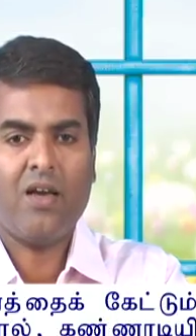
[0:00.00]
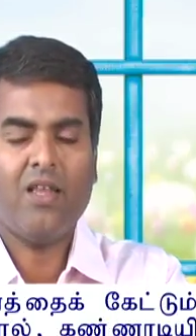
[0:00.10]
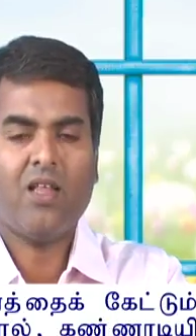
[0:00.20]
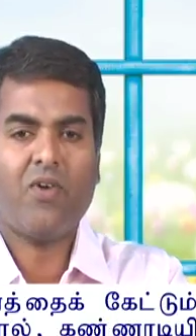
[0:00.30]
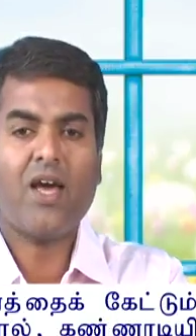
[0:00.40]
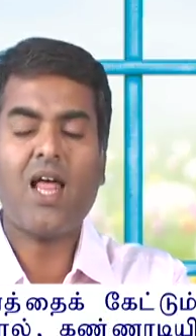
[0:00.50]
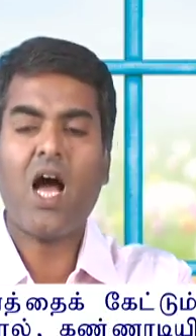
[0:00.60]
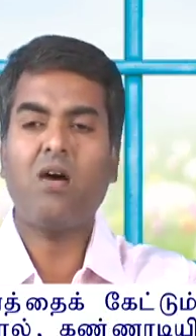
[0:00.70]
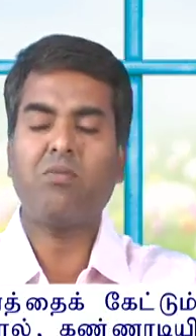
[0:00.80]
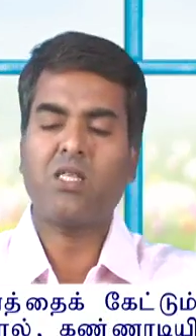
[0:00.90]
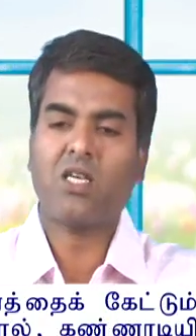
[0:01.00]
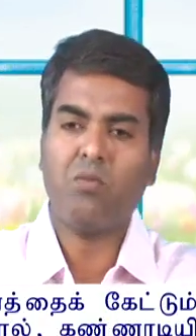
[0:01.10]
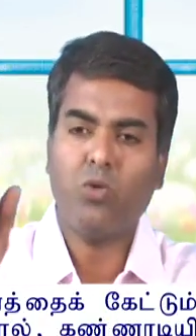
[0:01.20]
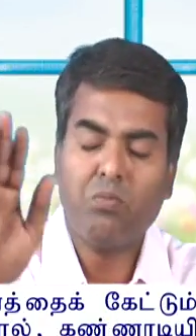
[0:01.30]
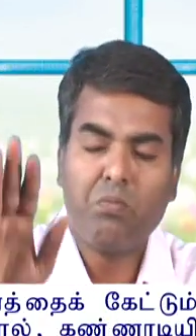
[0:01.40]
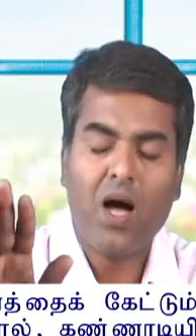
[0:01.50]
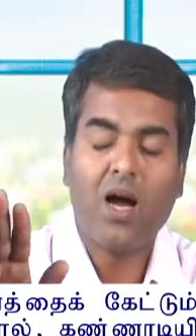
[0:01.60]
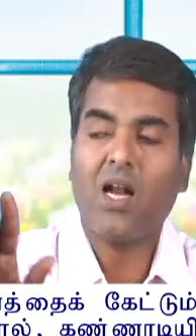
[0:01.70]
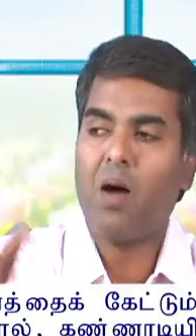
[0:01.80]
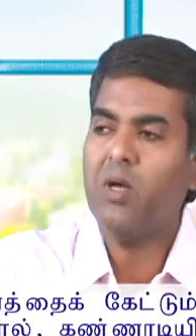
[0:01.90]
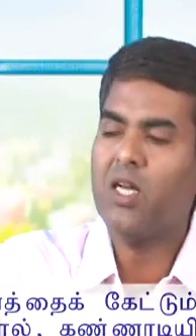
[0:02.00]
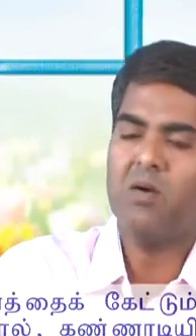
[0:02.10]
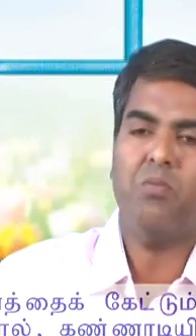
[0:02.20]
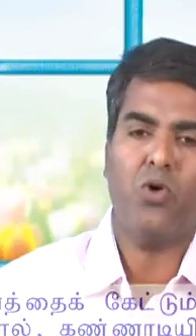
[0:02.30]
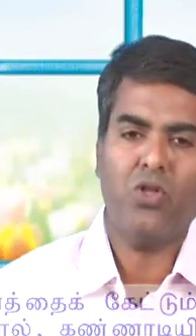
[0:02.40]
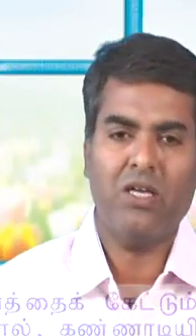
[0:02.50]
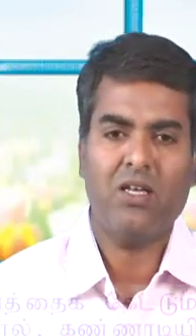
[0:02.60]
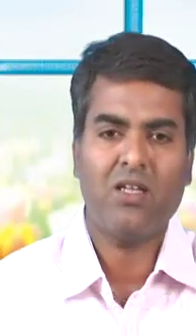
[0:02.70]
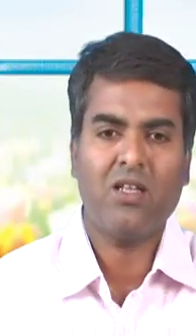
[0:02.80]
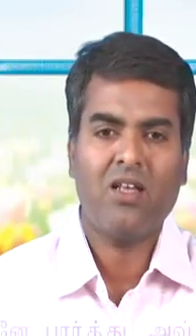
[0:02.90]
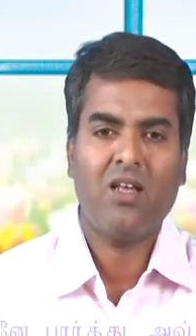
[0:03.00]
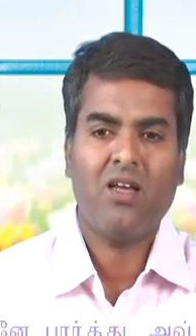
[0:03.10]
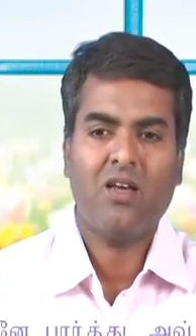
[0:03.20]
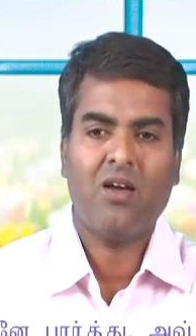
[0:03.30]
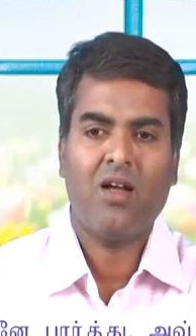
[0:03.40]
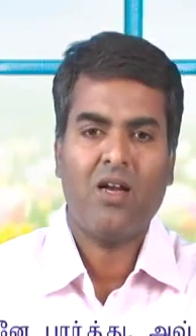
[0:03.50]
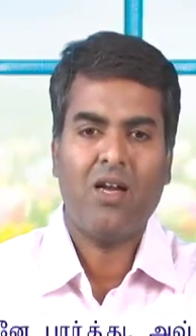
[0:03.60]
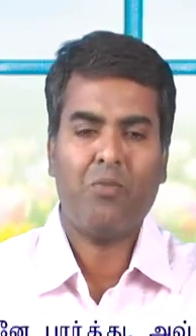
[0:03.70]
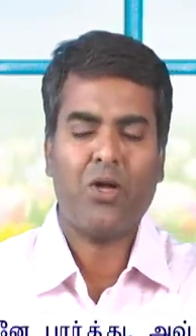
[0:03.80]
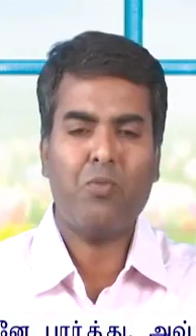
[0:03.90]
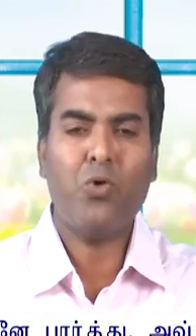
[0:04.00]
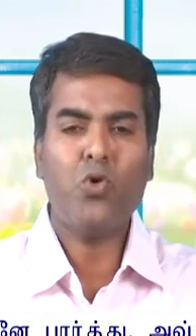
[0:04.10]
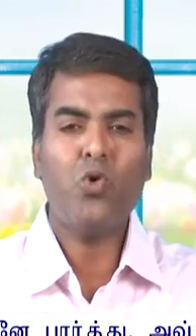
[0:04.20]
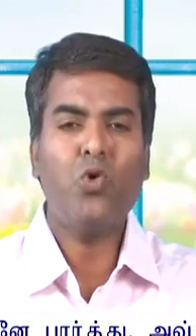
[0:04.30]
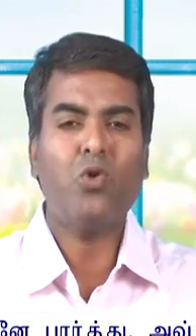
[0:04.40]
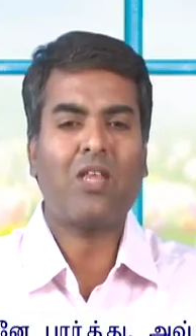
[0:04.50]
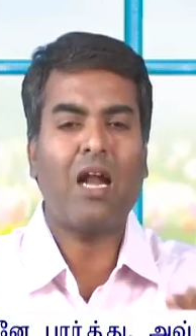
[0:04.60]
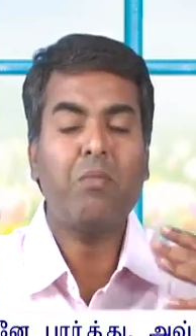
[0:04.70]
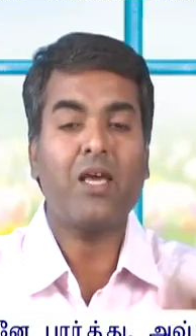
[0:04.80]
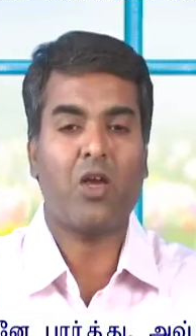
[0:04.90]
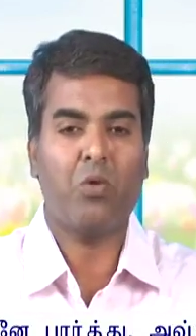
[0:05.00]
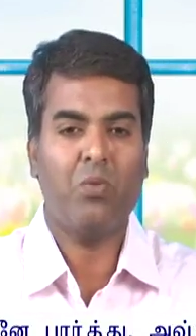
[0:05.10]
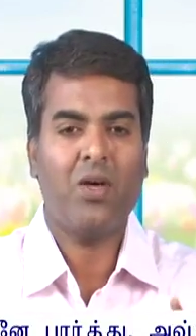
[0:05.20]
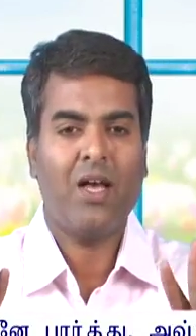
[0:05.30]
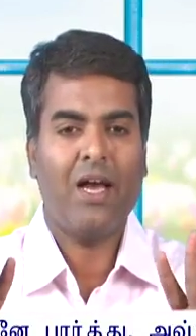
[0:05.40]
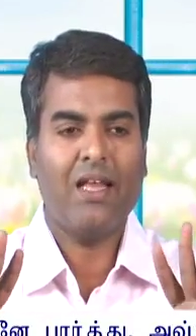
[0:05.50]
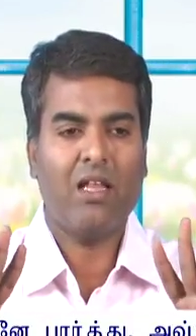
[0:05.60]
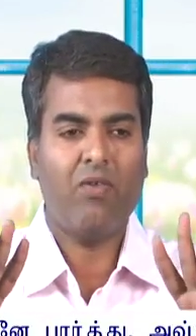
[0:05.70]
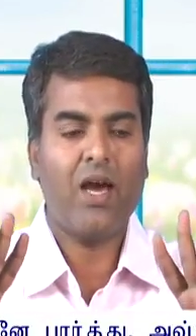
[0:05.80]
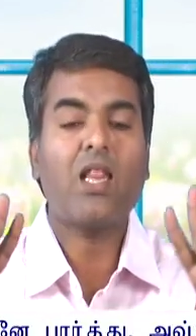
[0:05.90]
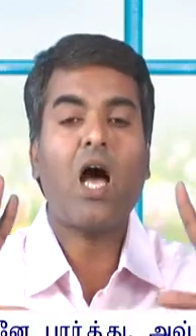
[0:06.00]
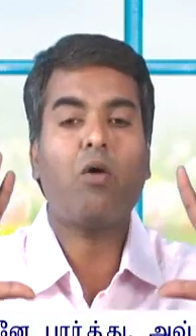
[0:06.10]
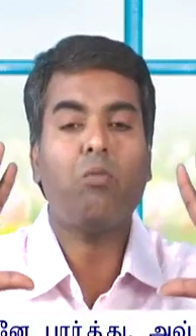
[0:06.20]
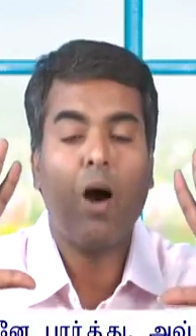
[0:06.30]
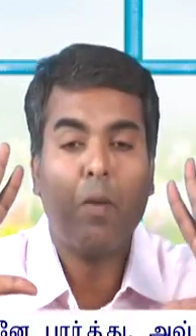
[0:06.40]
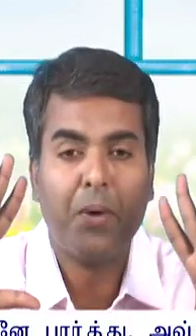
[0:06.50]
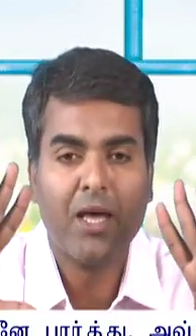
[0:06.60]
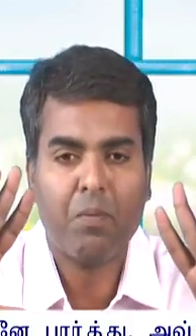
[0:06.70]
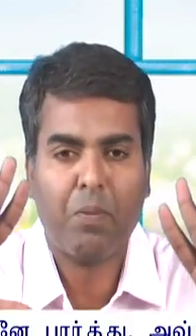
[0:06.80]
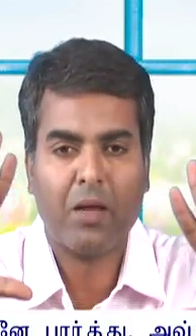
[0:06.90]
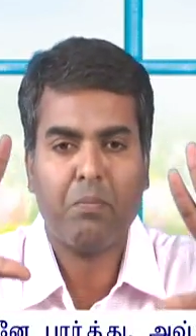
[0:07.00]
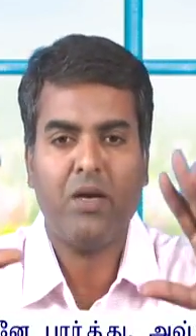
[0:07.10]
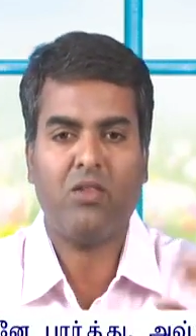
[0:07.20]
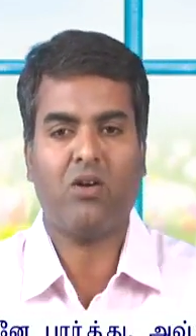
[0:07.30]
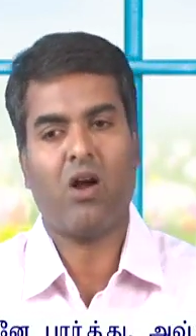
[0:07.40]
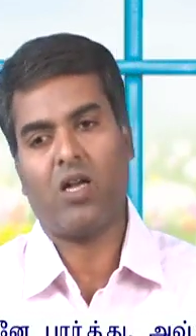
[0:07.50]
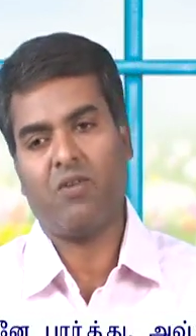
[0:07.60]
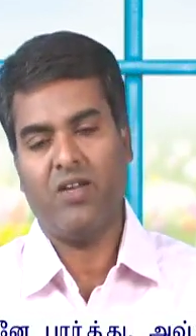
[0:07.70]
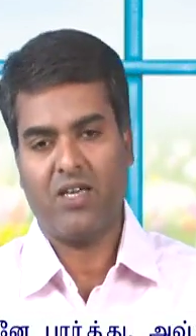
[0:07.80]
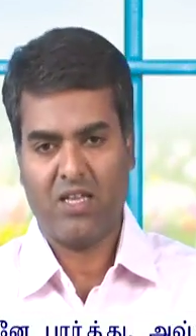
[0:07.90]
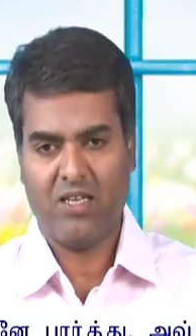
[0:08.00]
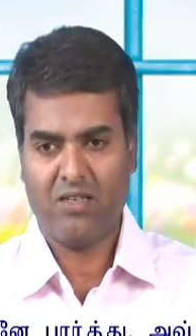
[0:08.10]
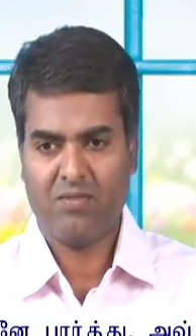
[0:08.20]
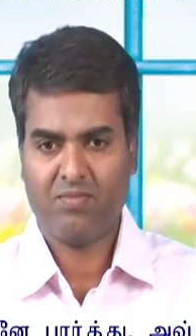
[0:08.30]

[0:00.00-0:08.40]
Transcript: இந்த வேதாகமத்துக்கு முன்பாக நாம் நிற்கும்போது நம்முடைய முழு தன்மையையும் இந்த வேதாகமும் அப்படியே படம் பிடித்து காட்டிவிடுகிறது